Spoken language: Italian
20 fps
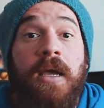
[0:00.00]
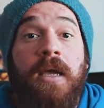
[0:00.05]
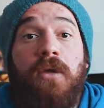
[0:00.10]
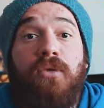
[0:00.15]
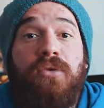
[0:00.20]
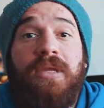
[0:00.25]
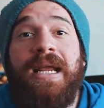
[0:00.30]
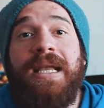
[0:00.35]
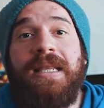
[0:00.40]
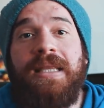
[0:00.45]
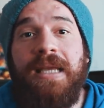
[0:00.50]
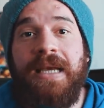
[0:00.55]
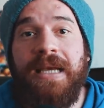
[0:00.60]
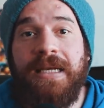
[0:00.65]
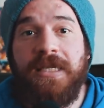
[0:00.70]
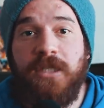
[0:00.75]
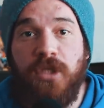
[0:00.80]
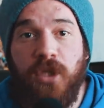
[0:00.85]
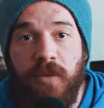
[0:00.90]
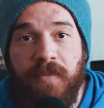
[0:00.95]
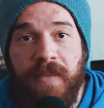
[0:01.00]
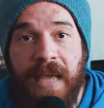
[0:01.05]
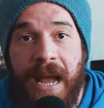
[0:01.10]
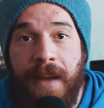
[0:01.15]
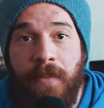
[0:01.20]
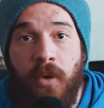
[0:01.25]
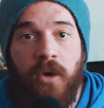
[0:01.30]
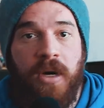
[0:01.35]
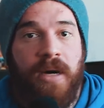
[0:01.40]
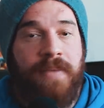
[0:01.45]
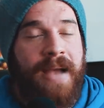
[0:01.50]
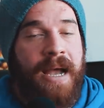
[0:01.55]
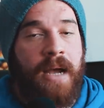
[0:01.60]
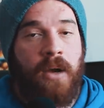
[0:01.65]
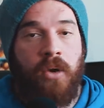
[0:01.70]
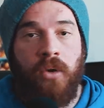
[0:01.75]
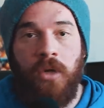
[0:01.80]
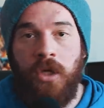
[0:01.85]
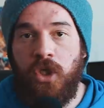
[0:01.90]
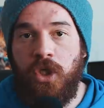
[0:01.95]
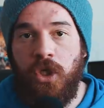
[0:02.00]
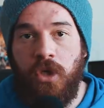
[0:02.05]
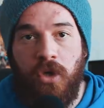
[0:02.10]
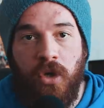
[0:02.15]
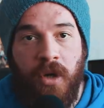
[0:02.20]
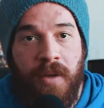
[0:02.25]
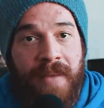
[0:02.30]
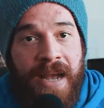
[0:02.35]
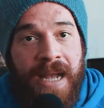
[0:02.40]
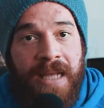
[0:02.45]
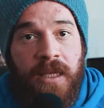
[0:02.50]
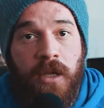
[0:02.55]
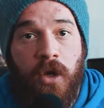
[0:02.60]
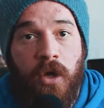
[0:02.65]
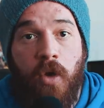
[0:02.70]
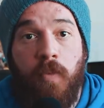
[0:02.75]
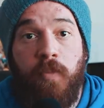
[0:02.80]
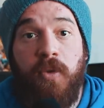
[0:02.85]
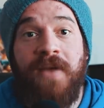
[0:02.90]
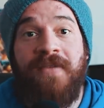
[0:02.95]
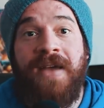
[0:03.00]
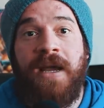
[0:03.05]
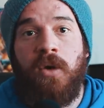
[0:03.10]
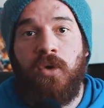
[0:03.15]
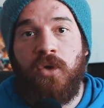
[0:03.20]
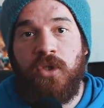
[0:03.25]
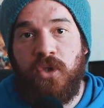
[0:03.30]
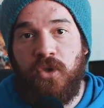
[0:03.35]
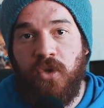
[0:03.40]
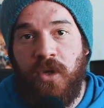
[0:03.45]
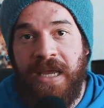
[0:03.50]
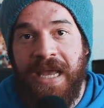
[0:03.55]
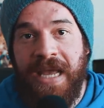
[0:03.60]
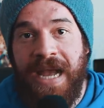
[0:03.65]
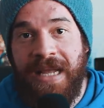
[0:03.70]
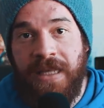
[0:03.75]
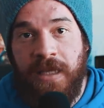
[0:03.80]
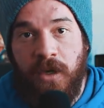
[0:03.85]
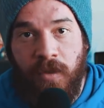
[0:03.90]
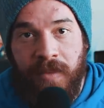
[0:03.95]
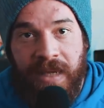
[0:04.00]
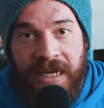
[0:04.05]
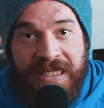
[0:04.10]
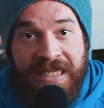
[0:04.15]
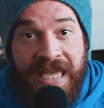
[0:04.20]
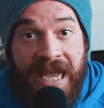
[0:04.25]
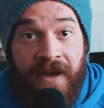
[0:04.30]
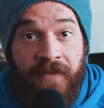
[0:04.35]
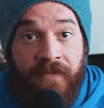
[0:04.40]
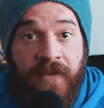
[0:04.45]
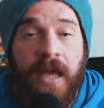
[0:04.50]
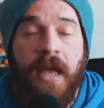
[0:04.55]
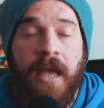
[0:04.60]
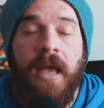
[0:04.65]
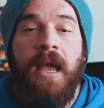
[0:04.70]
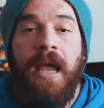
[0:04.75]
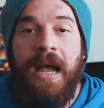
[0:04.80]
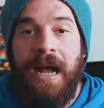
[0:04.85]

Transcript: i nutrienti che assorbiamo rimangono nel circolo ematico oppure vengono stoccati come riserve